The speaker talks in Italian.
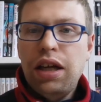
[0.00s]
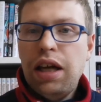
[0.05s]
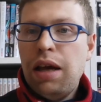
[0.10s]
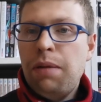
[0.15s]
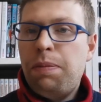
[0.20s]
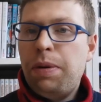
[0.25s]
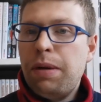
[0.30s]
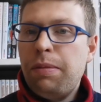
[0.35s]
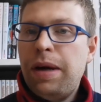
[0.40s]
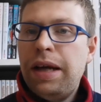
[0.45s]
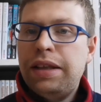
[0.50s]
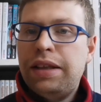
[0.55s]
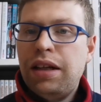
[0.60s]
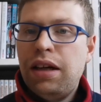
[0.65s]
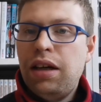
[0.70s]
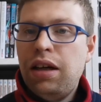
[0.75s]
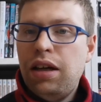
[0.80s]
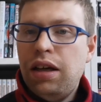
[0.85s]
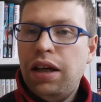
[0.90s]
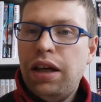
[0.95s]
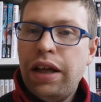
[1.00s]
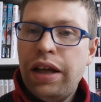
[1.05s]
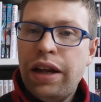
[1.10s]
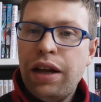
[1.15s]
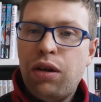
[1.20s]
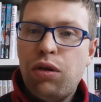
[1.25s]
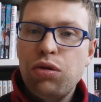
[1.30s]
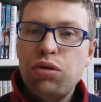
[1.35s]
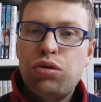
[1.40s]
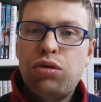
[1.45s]
e permetterla e
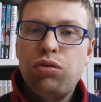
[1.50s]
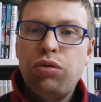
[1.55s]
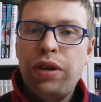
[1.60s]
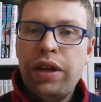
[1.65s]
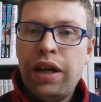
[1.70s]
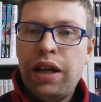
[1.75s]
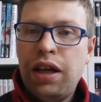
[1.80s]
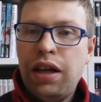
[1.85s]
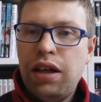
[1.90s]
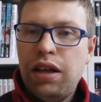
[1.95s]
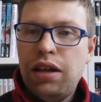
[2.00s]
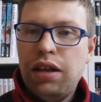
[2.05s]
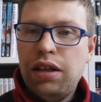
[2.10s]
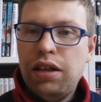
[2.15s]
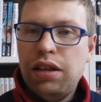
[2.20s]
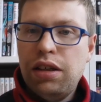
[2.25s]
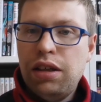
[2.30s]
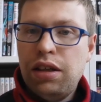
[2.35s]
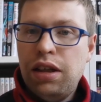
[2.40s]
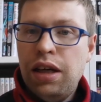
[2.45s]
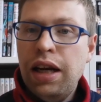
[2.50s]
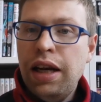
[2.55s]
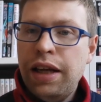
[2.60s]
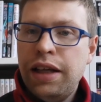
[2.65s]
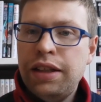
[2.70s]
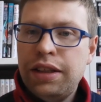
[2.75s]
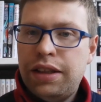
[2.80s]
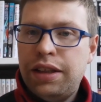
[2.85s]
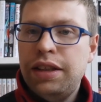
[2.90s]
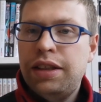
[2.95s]
ricostruire eh,
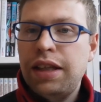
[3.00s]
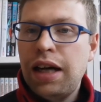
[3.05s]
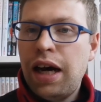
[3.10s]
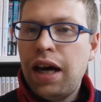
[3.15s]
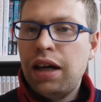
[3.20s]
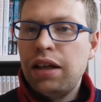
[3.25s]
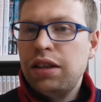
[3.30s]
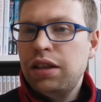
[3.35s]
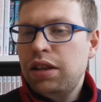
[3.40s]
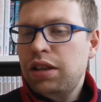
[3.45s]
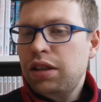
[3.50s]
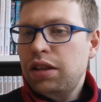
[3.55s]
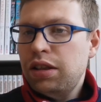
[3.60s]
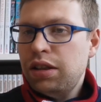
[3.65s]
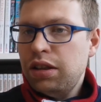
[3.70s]
l'entità